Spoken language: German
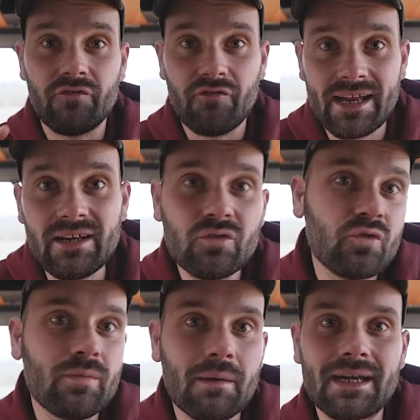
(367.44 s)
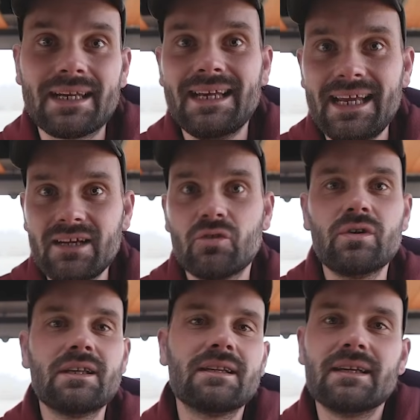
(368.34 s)
Wenn du über meinen Link
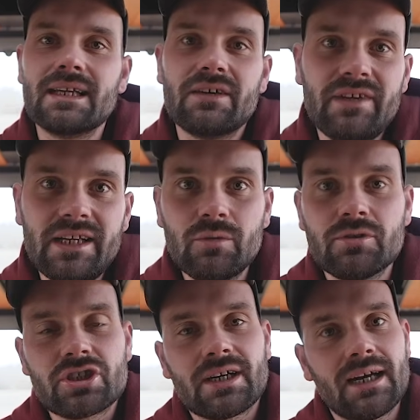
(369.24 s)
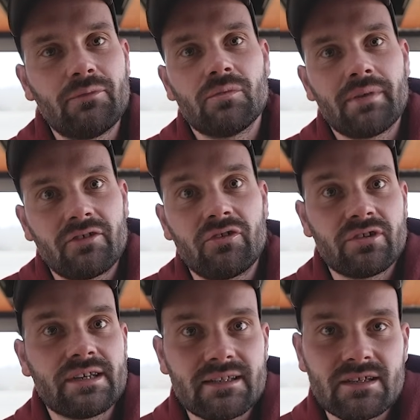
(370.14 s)
unten in der Videobeschreibung bei
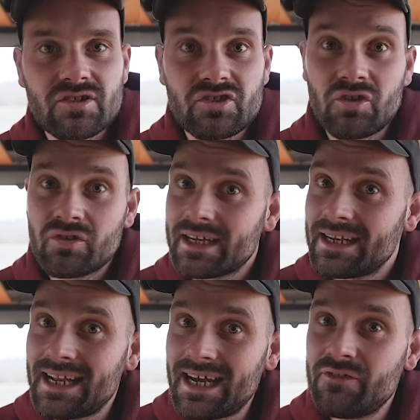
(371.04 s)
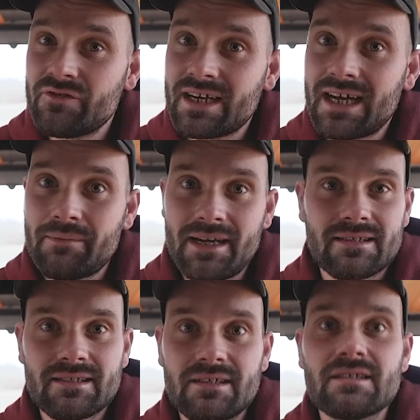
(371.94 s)
Rosetta Stone dein Lifetime
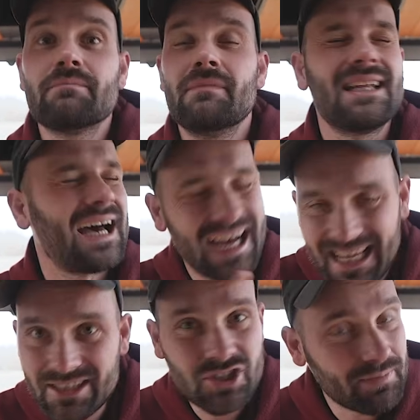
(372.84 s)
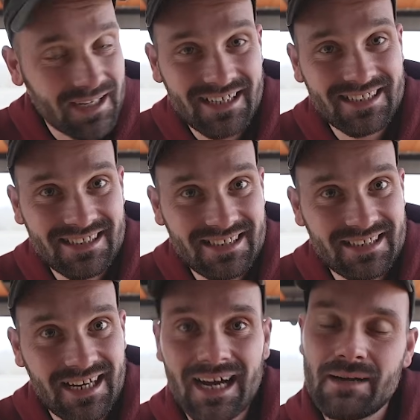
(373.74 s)
Access mit allen Sprachen, die
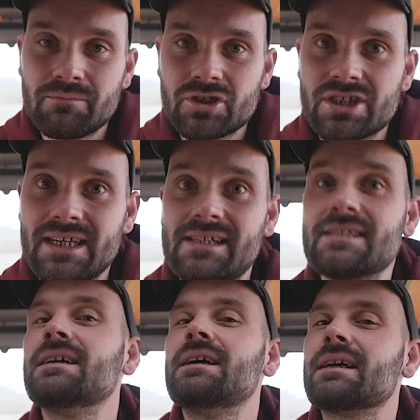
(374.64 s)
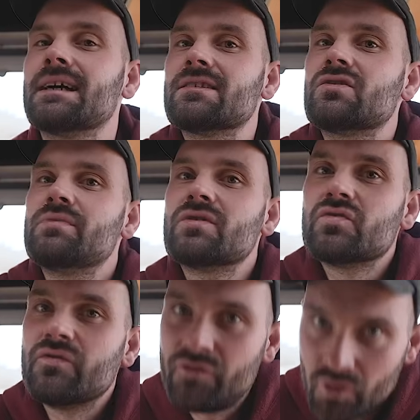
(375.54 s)
sie haben, bestellst, kannst du bis
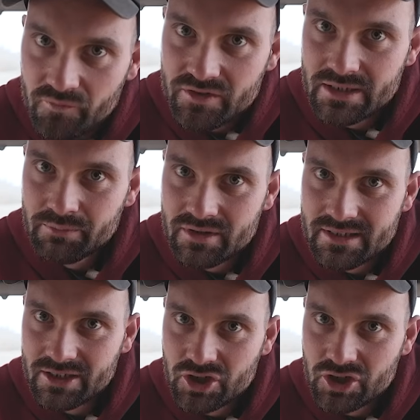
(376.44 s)
zu 50%